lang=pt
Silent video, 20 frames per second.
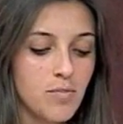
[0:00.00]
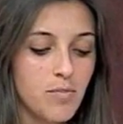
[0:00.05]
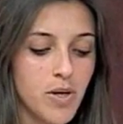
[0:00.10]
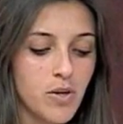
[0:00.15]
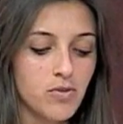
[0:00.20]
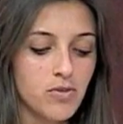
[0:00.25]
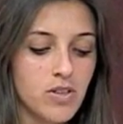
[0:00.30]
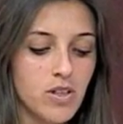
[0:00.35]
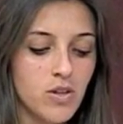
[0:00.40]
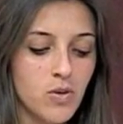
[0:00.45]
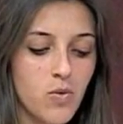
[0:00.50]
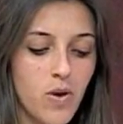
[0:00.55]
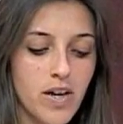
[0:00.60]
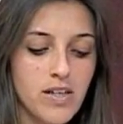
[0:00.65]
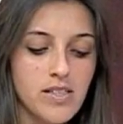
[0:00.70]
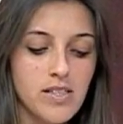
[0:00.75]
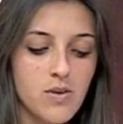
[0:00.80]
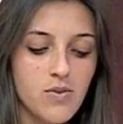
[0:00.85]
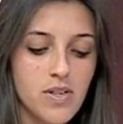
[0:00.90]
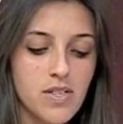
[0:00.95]
perguntando
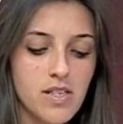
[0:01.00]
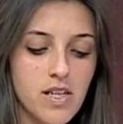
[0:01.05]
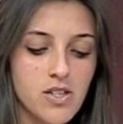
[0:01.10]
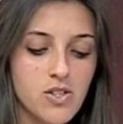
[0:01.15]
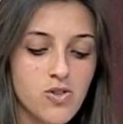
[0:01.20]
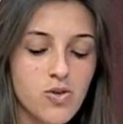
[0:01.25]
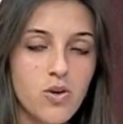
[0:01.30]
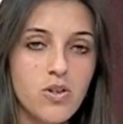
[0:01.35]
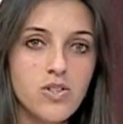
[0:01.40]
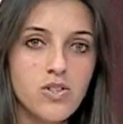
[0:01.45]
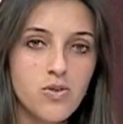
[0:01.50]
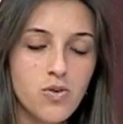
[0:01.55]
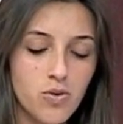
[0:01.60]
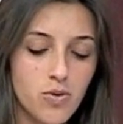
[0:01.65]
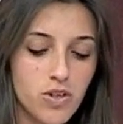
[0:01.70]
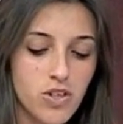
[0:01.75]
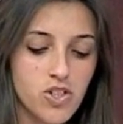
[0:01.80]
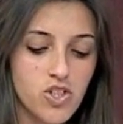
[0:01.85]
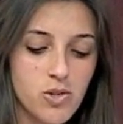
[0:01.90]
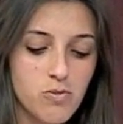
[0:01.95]
quais são as ações que o
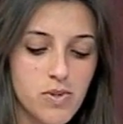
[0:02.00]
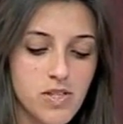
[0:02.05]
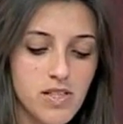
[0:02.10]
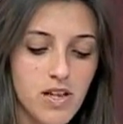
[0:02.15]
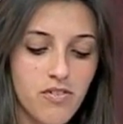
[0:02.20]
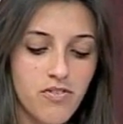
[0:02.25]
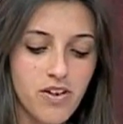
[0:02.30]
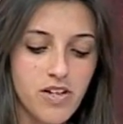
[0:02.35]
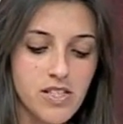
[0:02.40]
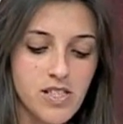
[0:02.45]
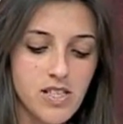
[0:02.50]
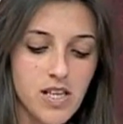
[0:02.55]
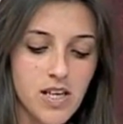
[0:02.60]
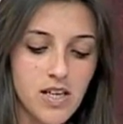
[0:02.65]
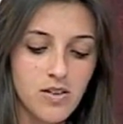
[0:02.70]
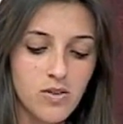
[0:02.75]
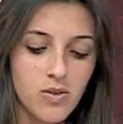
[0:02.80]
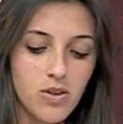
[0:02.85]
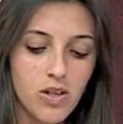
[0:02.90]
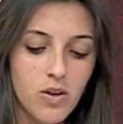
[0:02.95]
Curitiba está
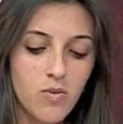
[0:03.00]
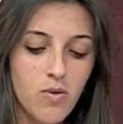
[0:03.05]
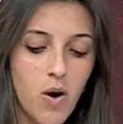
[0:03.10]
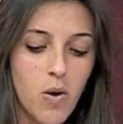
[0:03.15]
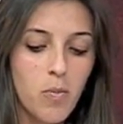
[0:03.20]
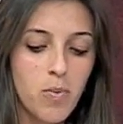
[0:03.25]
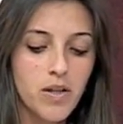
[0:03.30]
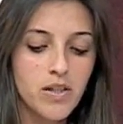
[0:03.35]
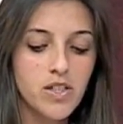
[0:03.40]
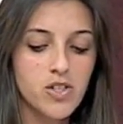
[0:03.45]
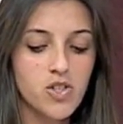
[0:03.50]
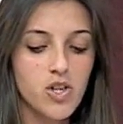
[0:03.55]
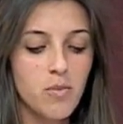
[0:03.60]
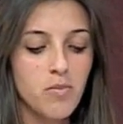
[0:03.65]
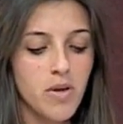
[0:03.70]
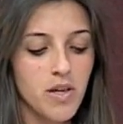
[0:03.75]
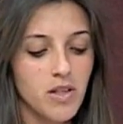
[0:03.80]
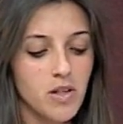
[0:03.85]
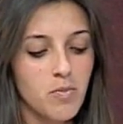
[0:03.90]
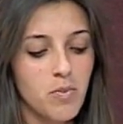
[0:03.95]
fazendo e qual o
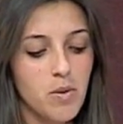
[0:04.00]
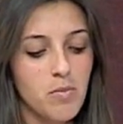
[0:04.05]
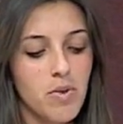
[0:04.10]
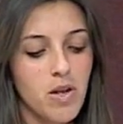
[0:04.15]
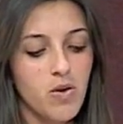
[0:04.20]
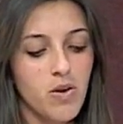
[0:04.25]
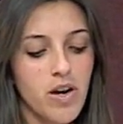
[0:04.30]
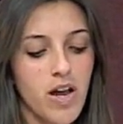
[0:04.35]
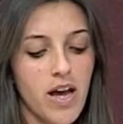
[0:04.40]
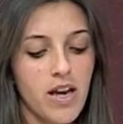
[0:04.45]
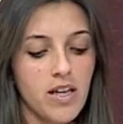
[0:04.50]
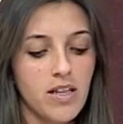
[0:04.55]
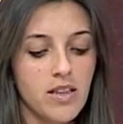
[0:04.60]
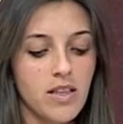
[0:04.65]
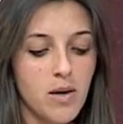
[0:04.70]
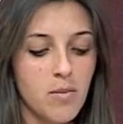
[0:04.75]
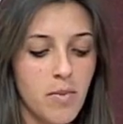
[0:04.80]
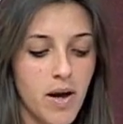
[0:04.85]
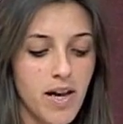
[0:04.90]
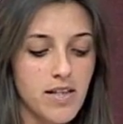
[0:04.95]
planejamento para melhorar
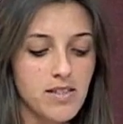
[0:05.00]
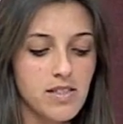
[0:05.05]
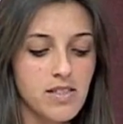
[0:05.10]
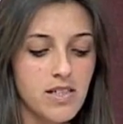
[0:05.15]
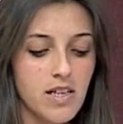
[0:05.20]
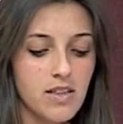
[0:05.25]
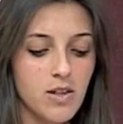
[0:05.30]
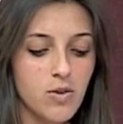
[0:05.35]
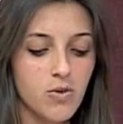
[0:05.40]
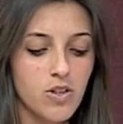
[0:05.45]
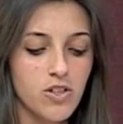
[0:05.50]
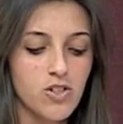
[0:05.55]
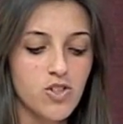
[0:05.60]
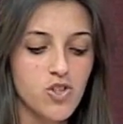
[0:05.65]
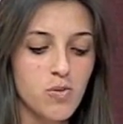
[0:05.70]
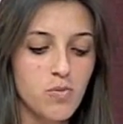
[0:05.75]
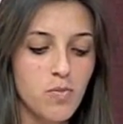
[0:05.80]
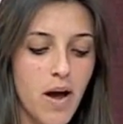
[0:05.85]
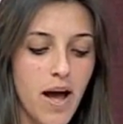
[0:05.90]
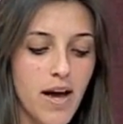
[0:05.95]
ainda mais as categorias
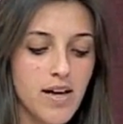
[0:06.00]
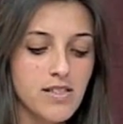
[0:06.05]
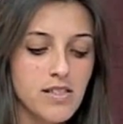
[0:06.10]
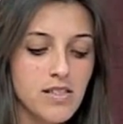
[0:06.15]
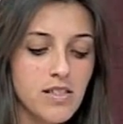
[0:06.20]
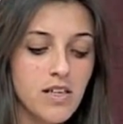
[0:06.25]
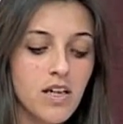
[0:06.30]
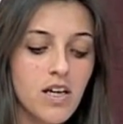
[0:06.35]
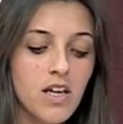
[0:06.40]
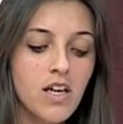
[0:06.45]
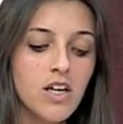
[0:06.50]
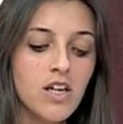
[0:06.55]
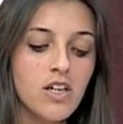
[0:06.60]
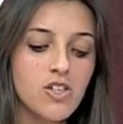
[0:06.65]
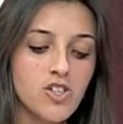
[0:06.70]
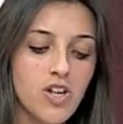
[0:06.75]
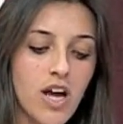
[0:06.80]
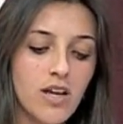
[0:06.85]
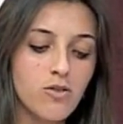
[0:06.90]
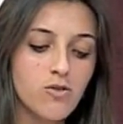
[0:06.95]
de base
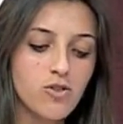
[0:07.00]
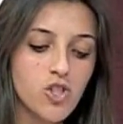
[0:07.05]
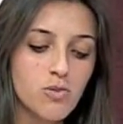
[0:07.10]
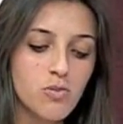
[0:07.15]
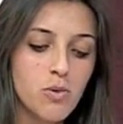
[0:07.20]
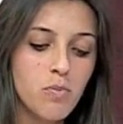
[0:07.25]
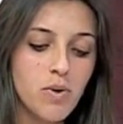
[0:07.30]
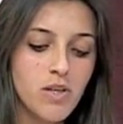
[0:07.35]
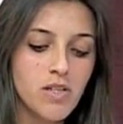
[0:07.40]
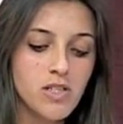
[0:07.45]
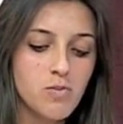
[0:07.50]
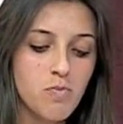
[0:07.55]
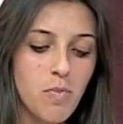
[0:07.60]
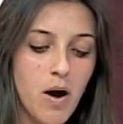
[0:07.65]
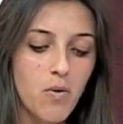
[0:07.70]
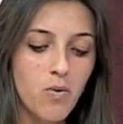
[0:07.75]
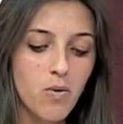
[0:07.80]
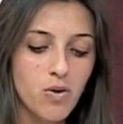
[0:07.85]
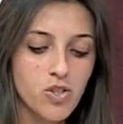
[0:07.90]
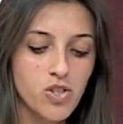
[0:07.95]
já que o time
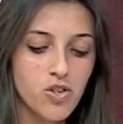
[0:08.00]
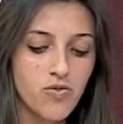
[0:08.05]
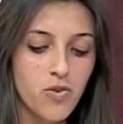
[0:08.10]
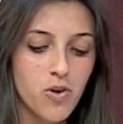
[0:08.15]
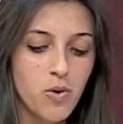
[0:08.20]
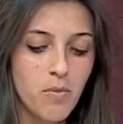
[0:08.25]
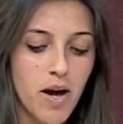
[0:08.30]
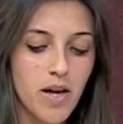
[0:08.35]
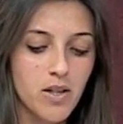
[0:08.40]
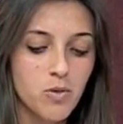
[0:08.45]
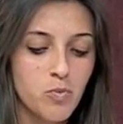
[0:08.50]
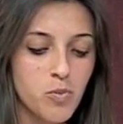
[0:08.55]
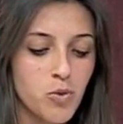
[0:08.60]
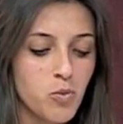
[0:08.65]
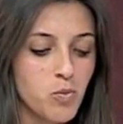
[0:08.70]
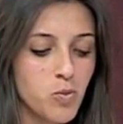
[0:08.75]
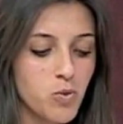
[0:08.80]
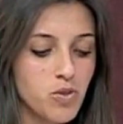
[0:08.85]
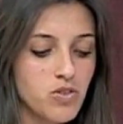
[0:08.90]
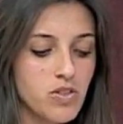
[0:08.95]
principal hoje é formado por
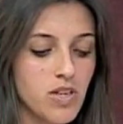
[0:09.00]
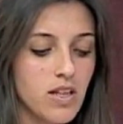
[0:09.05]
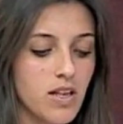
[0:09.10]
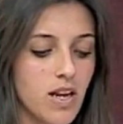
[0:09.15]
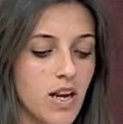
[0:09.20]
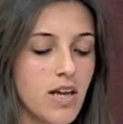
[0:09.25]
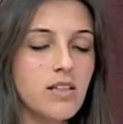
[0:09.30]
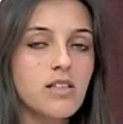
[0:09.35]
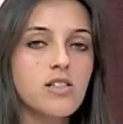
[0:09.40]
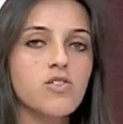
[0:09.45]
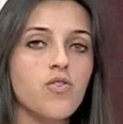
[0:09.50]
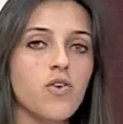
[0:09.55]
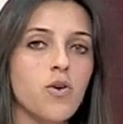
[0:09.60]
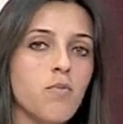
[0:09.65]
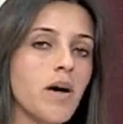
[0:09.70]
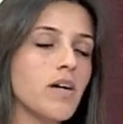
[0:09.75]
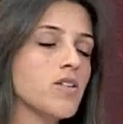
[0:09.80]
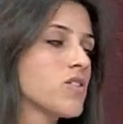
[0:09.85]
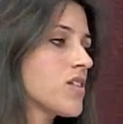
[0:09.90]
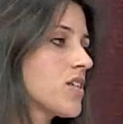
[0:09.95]
muitos atletas
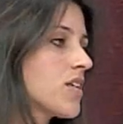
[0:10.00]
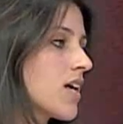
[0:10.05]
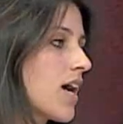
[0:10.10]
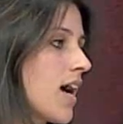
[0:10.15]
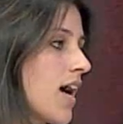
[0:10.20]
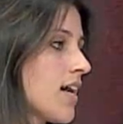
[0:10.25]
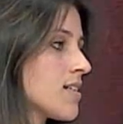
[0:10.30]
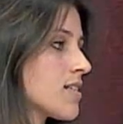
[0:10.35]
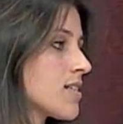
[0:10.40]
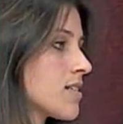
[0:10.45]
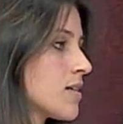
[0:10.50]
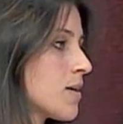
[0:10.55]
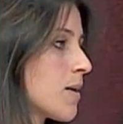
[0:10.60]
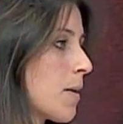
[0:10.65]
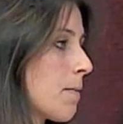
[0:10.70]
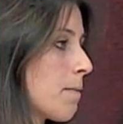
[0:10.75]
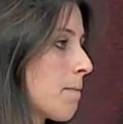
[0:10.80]
formados em casa.